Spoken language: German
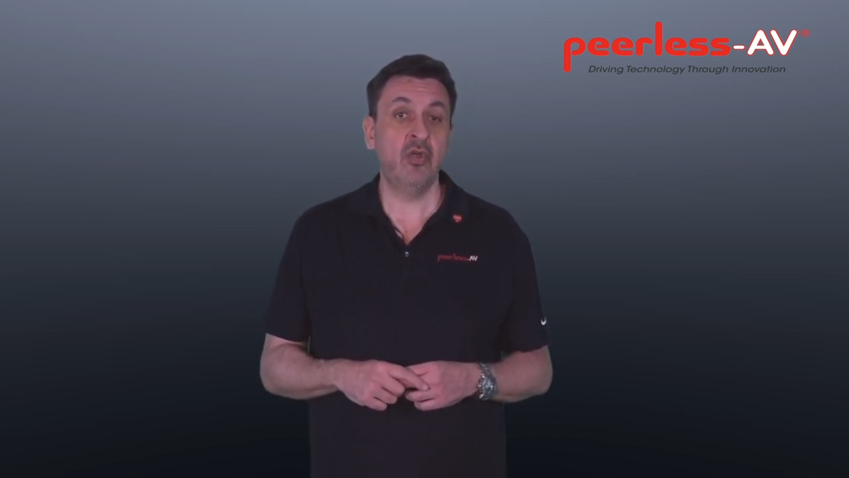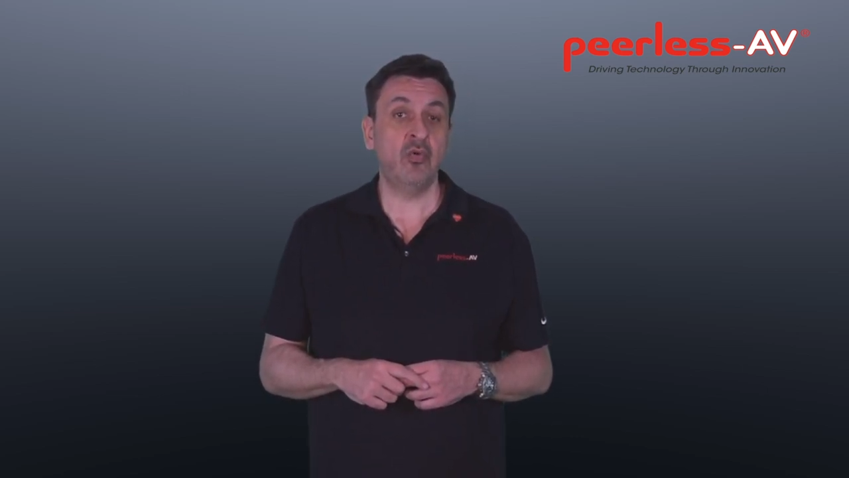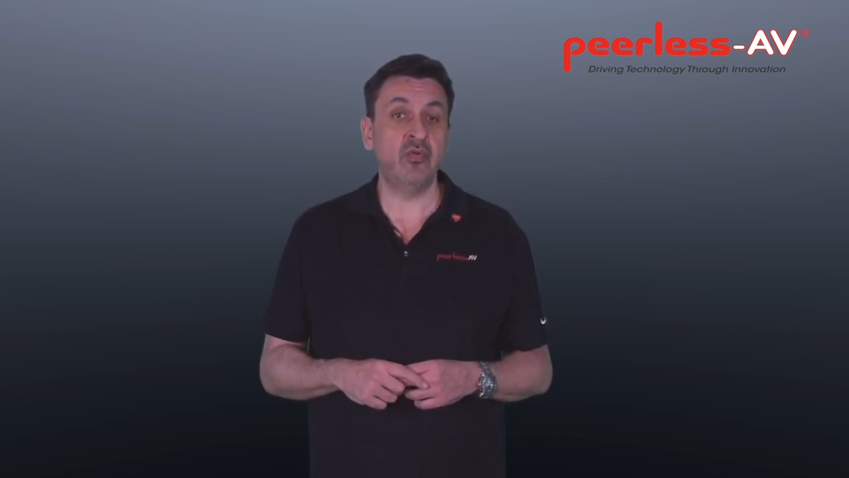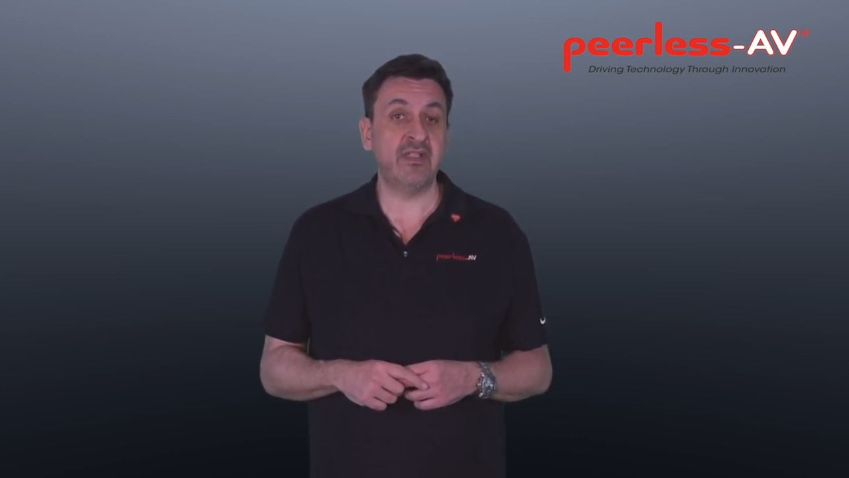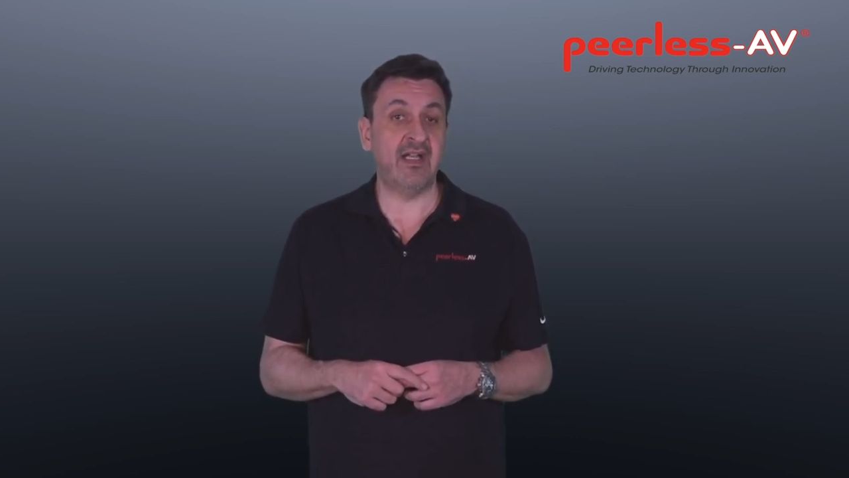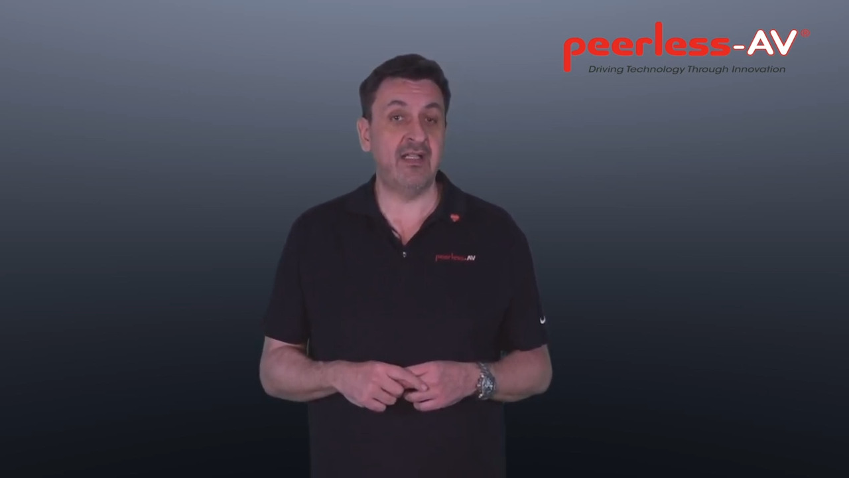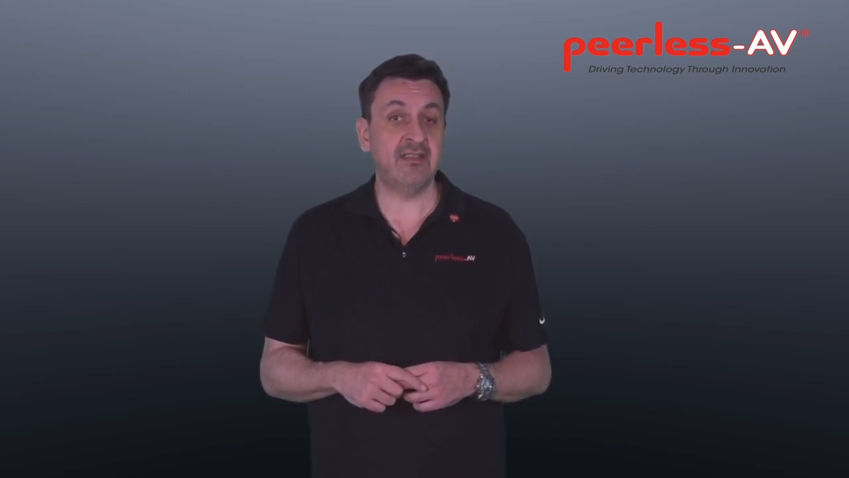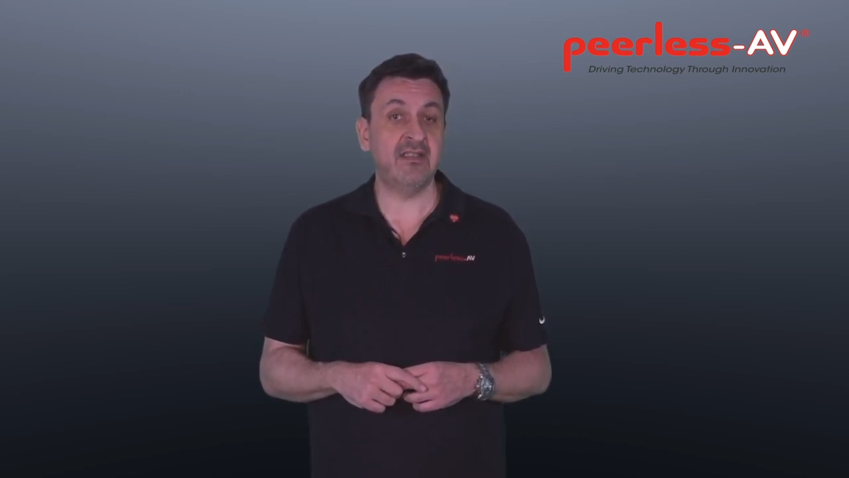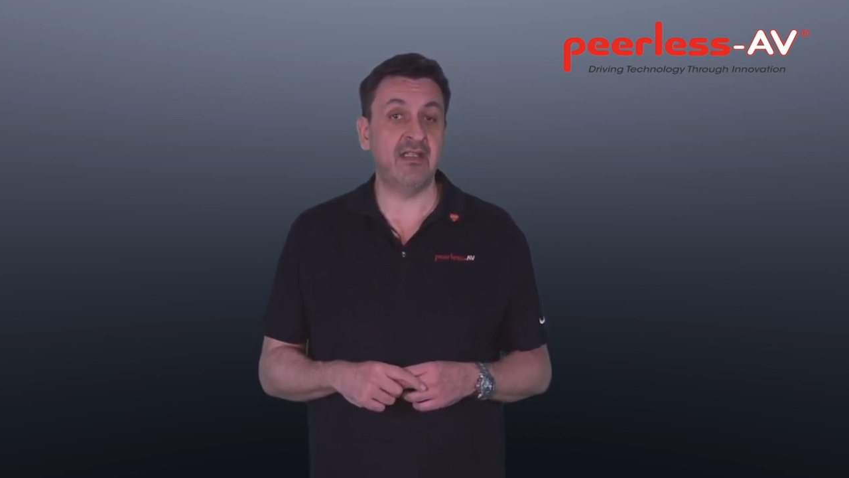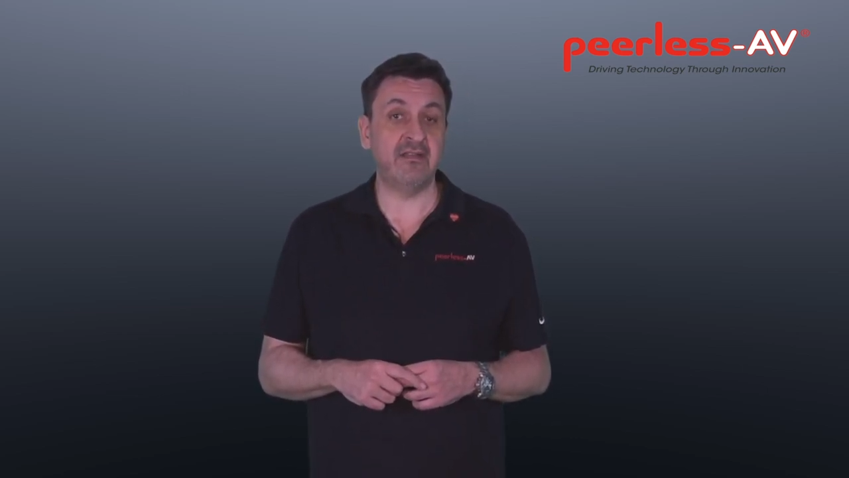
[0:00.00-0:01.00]
und
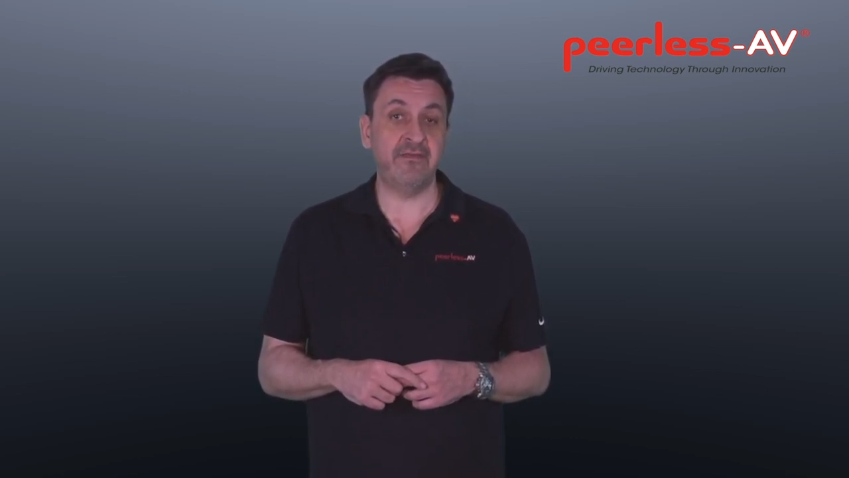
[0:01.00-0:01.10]
erhalten eine